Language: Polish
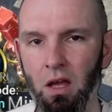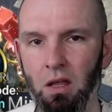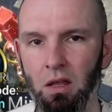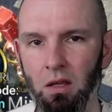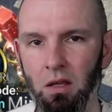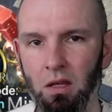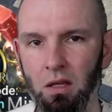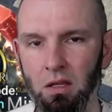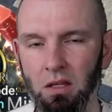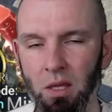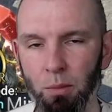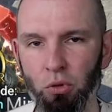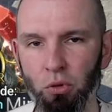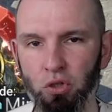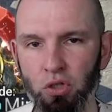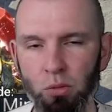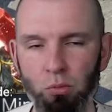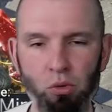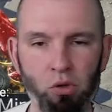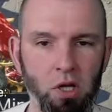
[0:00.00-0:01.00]
y, nie
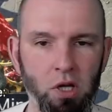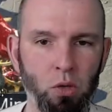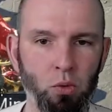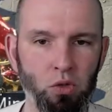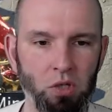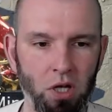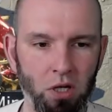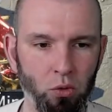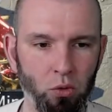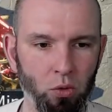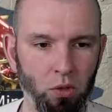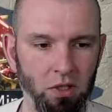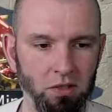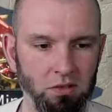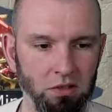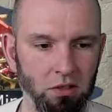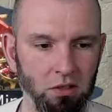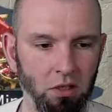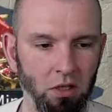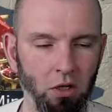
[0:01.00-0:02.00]
potrzebuje już
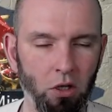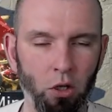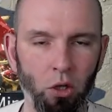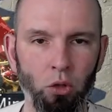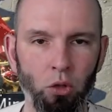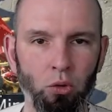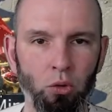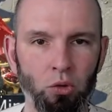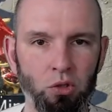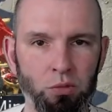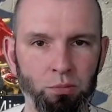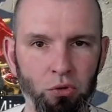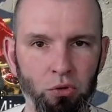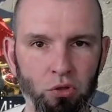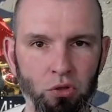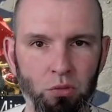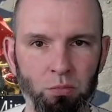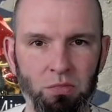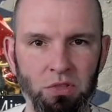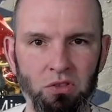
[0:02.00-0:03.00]
accuracy, to
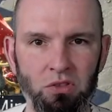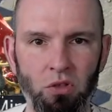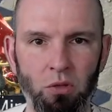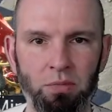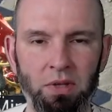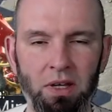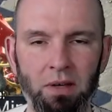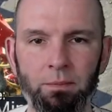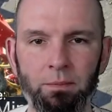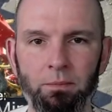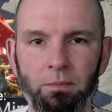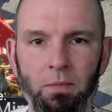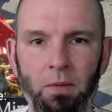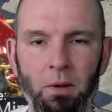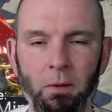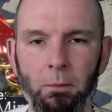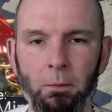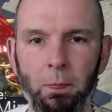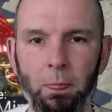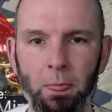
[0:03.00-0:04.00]
spójrzmy sobie
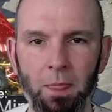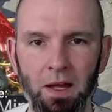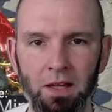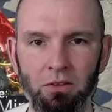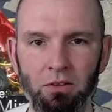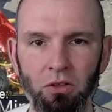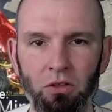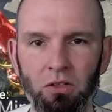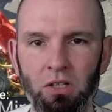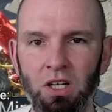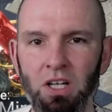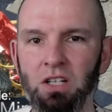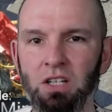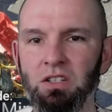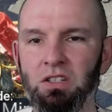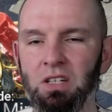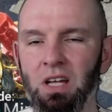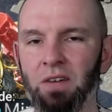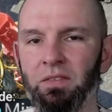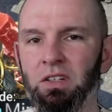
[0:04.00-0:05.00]
na to,
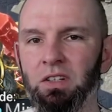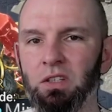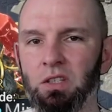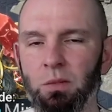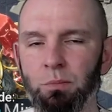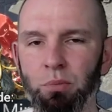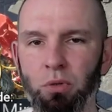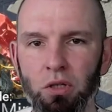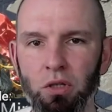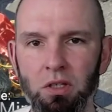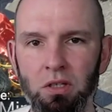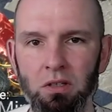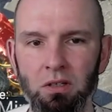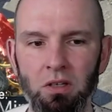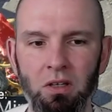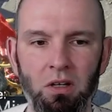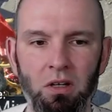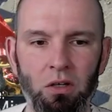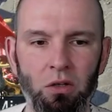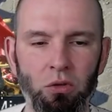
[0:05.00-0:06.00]
czy nawet czempioni,
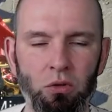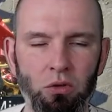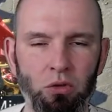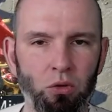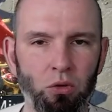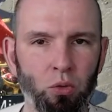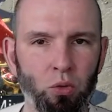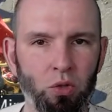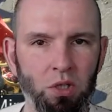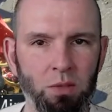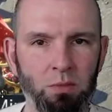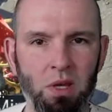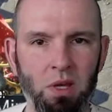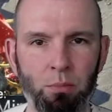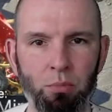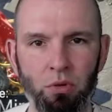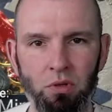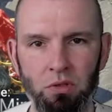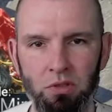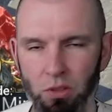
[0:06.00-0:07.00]
nie,
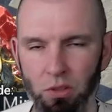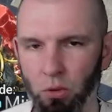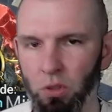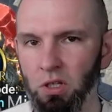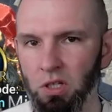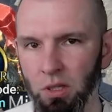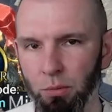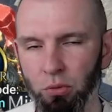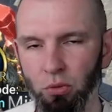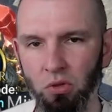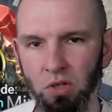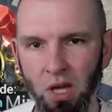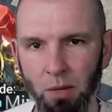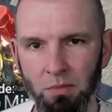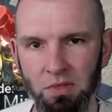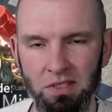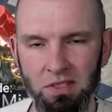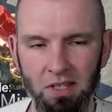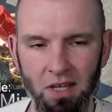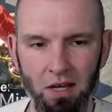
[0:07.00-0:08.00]
których nie
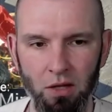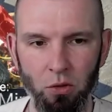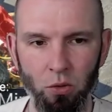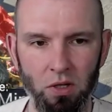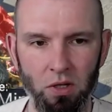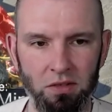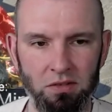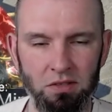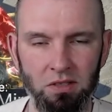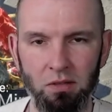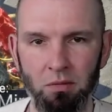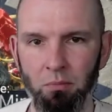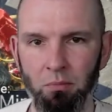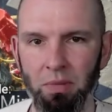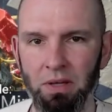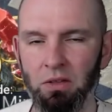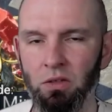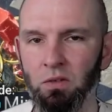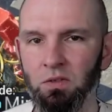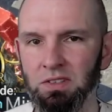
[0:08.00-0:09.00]
budujemy z accuracy,
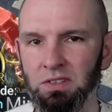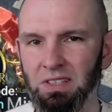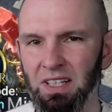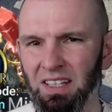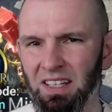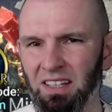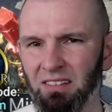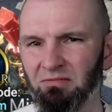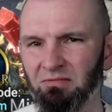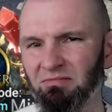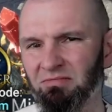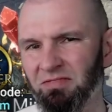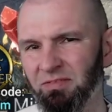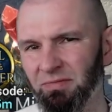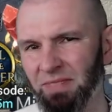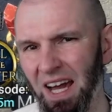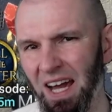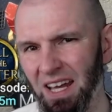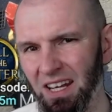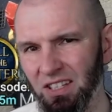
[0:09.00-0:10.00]
będą w stanie w
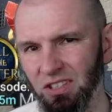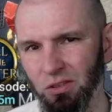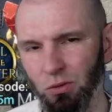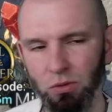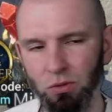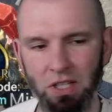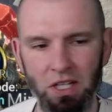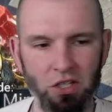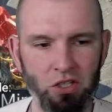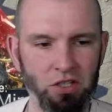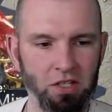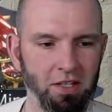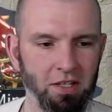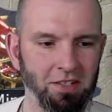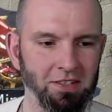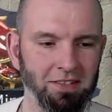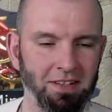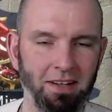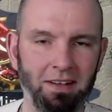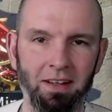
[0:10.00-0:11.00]
miarę skutecznie
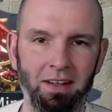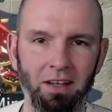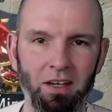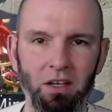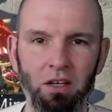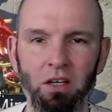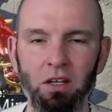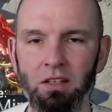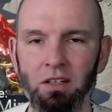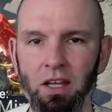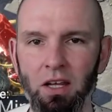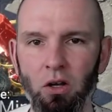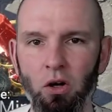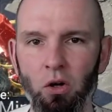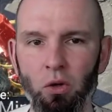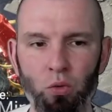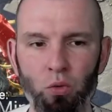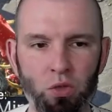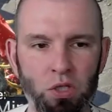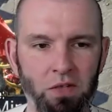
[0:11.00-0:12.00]
jeszcze tego
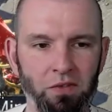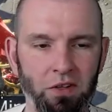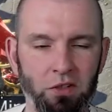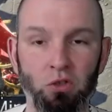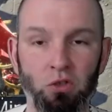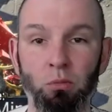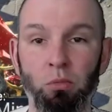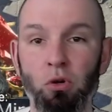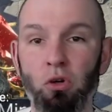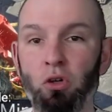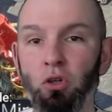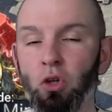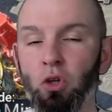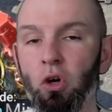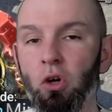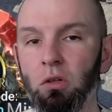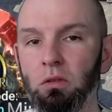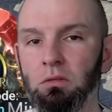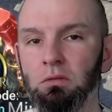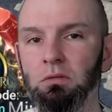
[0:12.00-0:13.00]
używać. No bo
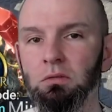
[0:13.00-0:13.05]
kto,